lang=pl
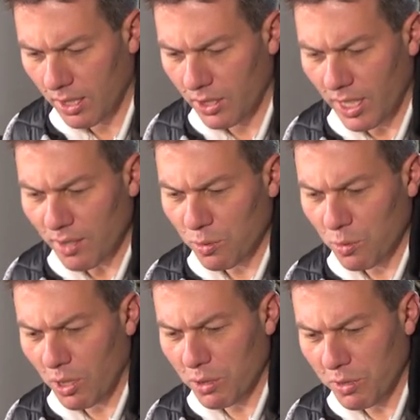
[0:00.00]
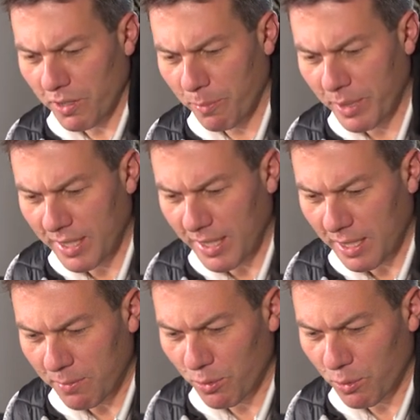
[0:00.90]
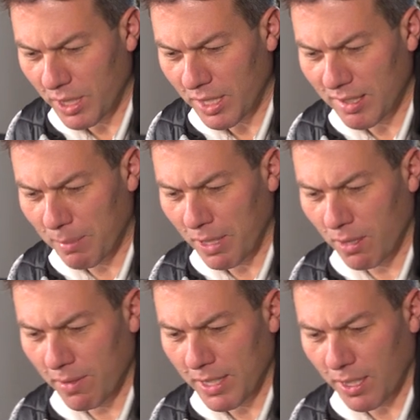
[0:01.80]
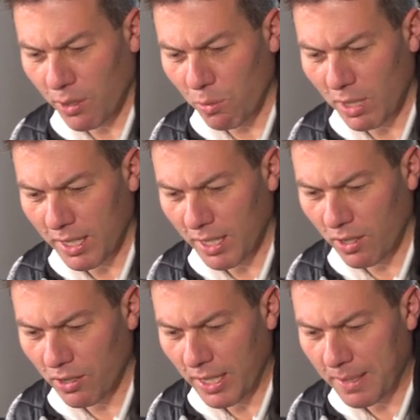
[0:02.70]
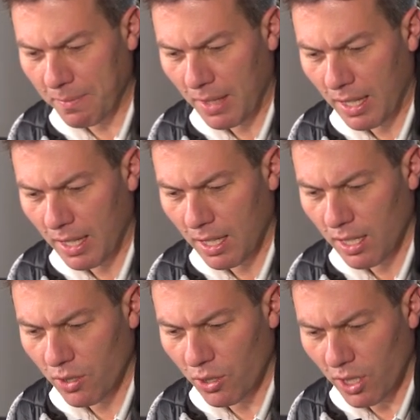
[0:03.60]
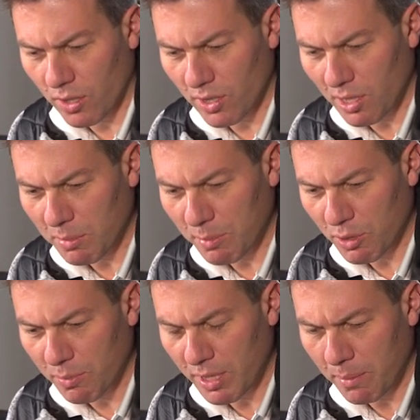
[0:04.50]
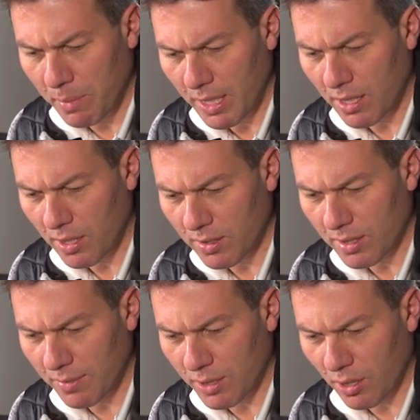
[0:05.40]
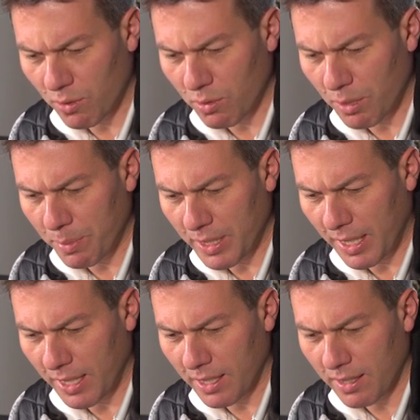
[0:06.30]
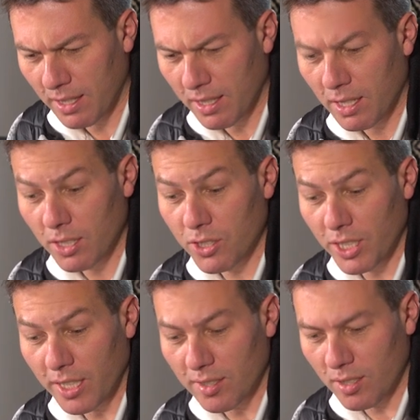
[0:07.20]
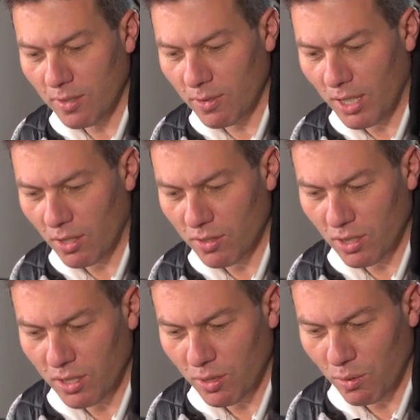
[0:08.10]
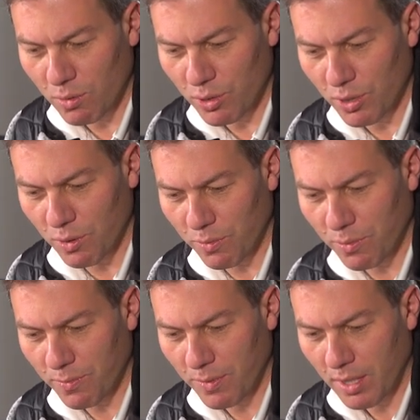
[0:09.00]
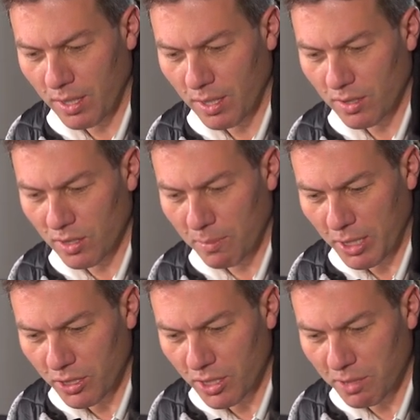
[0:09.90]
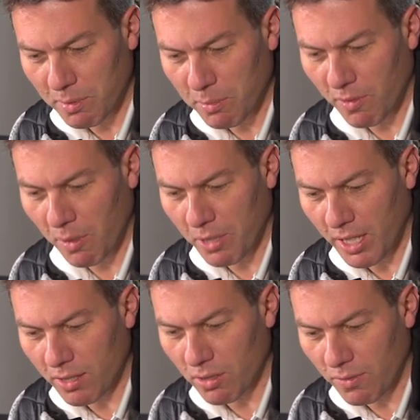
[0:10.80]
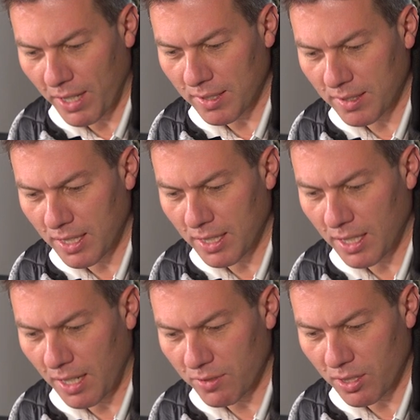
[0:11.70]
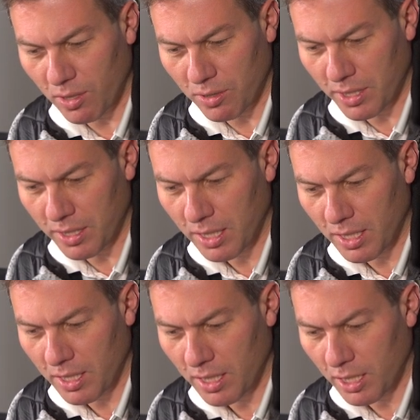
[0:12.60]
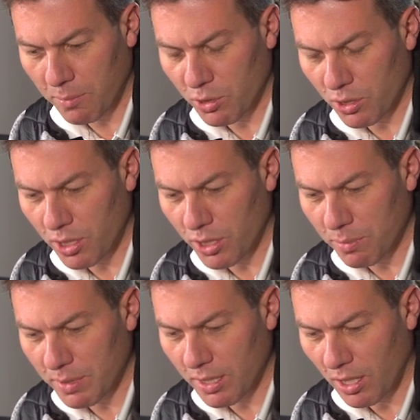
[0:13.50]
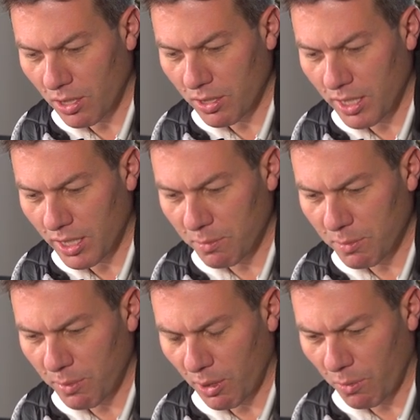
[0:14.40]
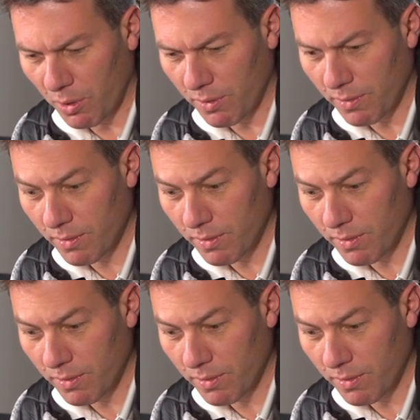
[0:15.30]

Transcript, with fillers: Gdy Jezus urodził się w Betlejem w Judei za panowania króla Heroda, do Jerozolimy przybyli mędrcy ze wschodu i pytali, gdzie jest nowonarodzony król Żydów? Zobaczyliśmy bowiem jego gwiazdę na wschodzie i przyszliśmy oddać mu pokłon.